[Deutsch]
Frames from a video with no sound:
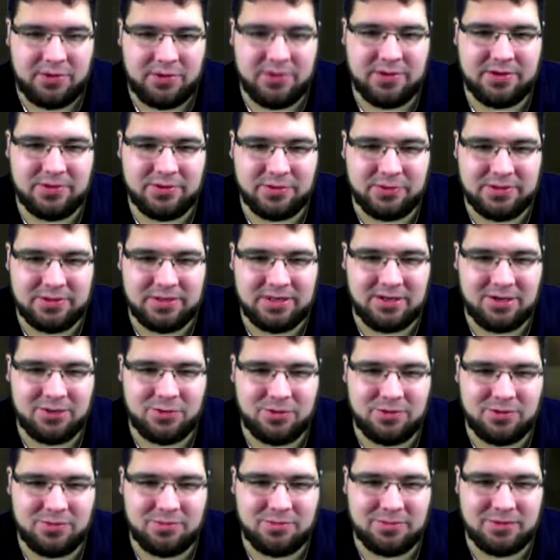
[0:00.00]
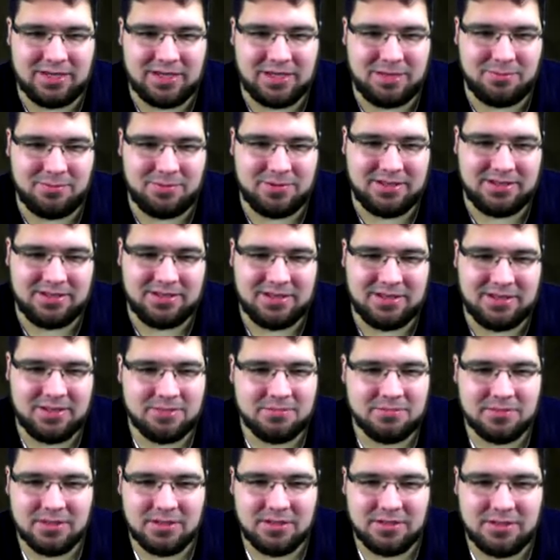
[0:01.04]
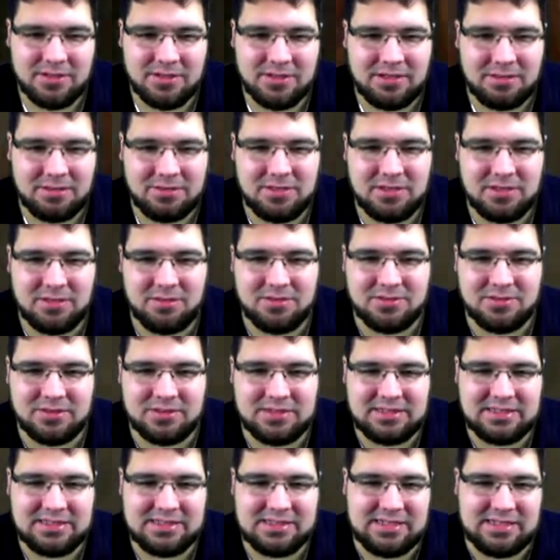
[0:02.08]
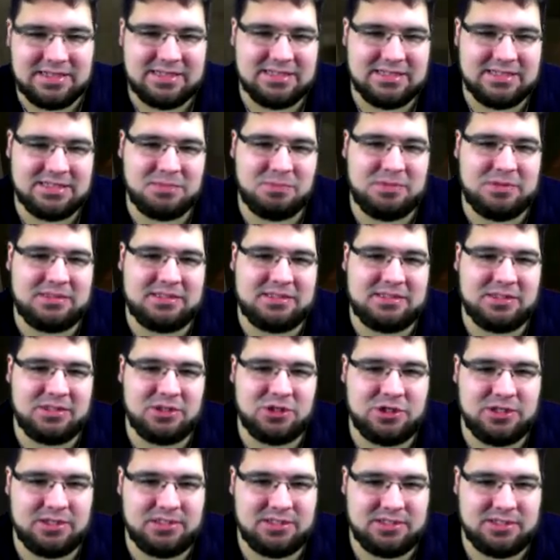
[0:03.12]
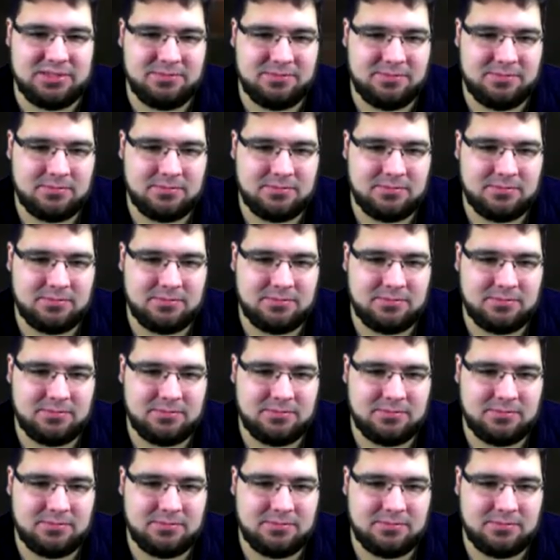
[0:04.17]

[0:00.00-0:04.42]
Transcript: höre und nach unten mich arbeite. Habe ich immer so ein kleines bisschen Schiss.